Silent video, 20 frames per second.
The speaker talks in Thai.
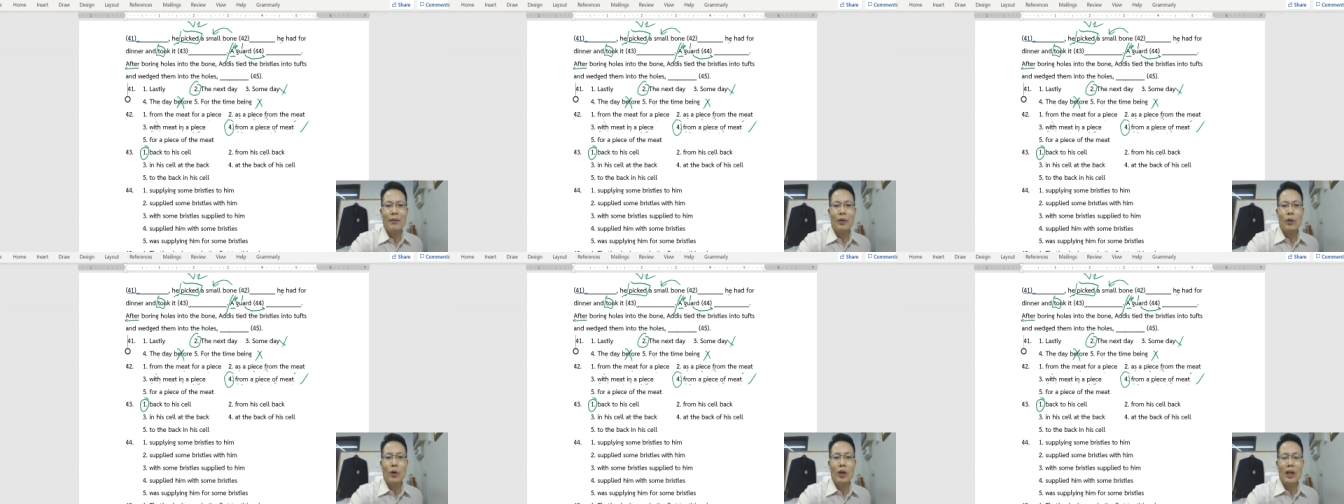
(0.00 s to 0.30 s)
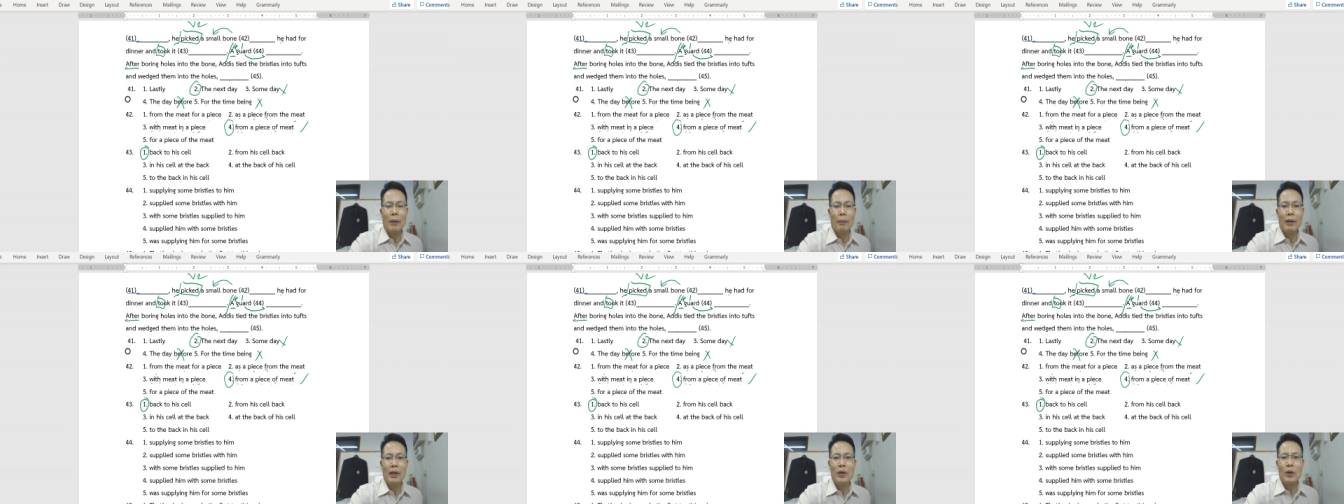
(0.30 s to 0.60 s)
คนละ
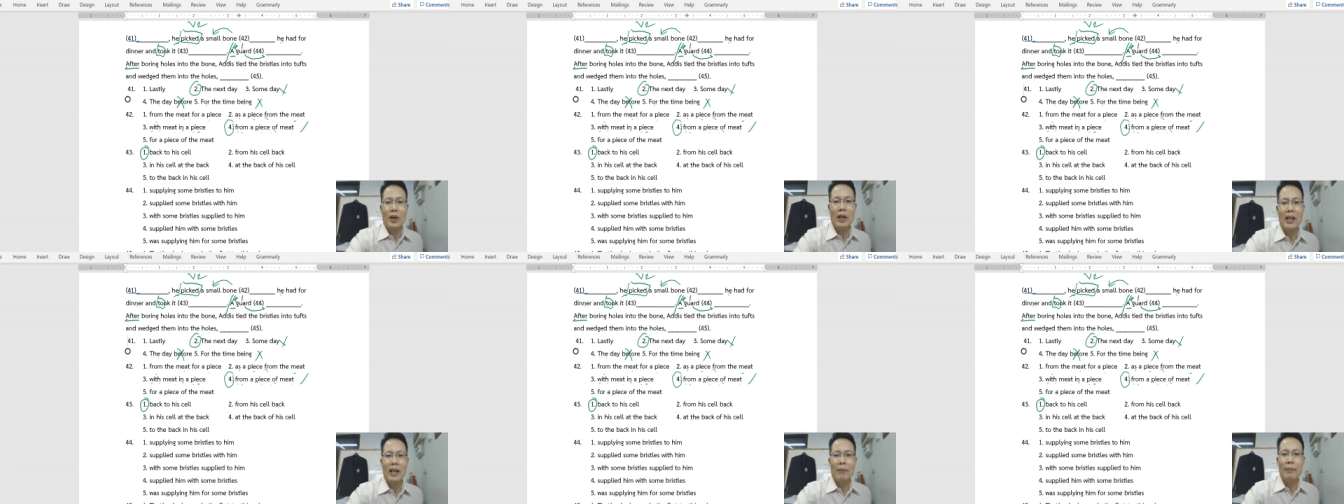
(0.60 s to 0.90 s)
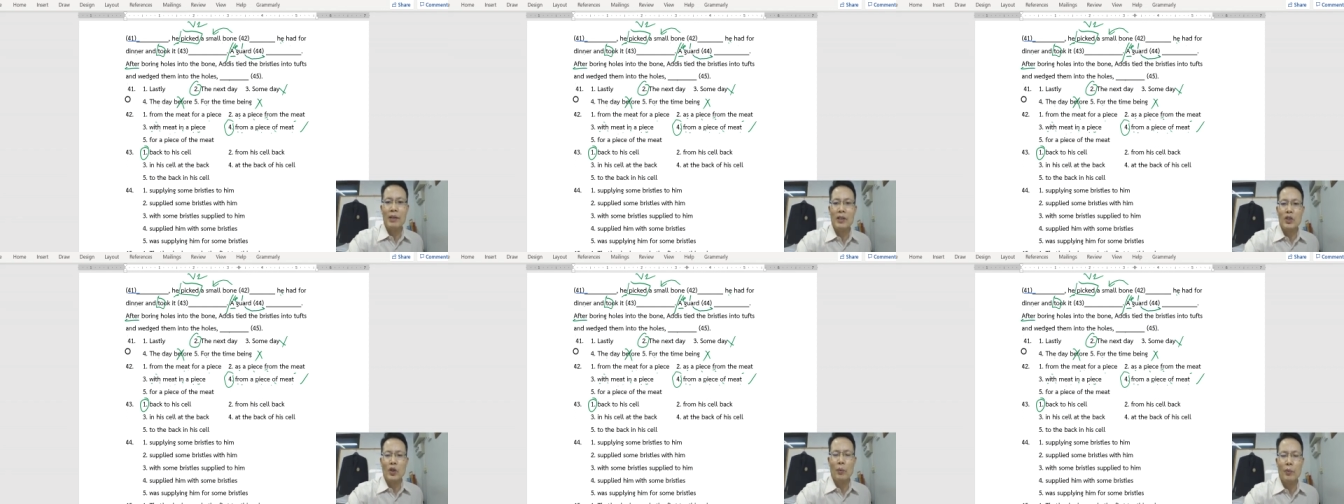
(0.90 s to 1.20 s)
ประโยคกันแล้ว
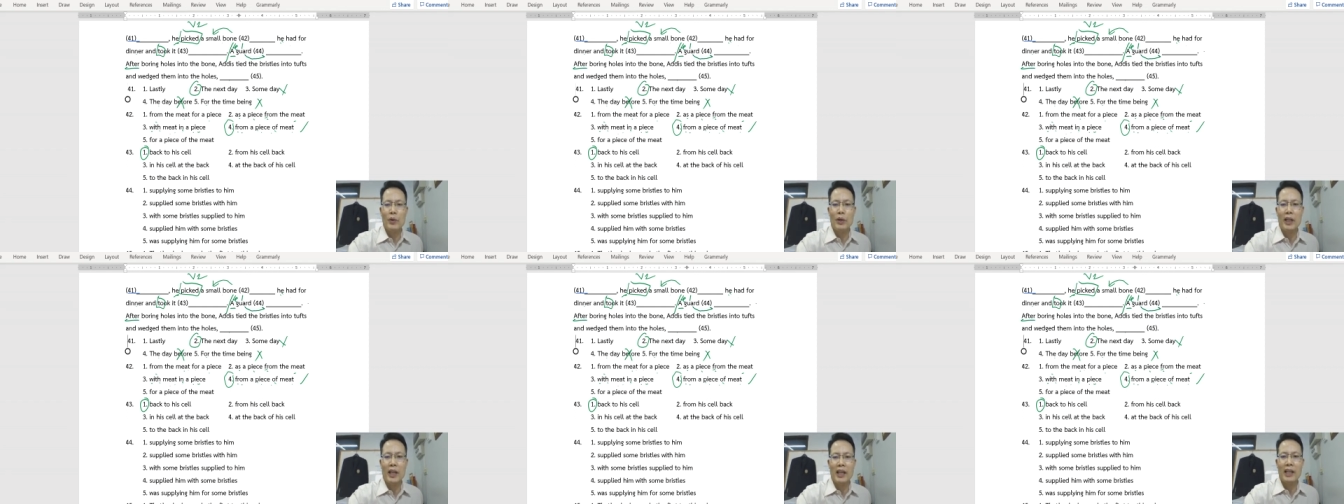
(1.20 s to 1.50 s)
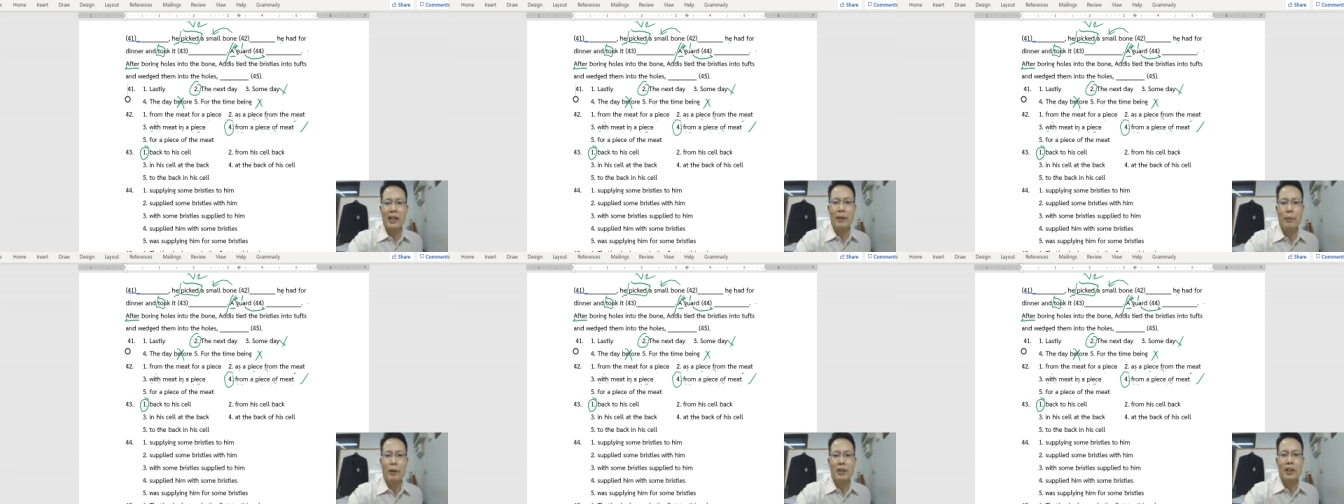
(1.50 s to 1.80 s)
มันจบอยู่แค่
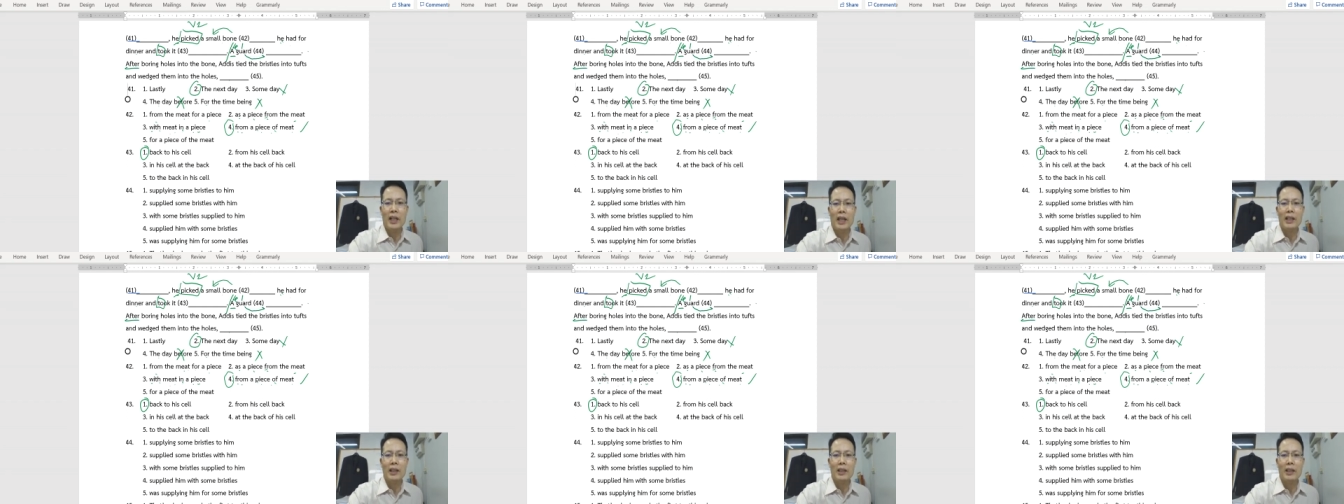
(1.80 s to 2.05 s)
นี้ เพราะฉะนั้น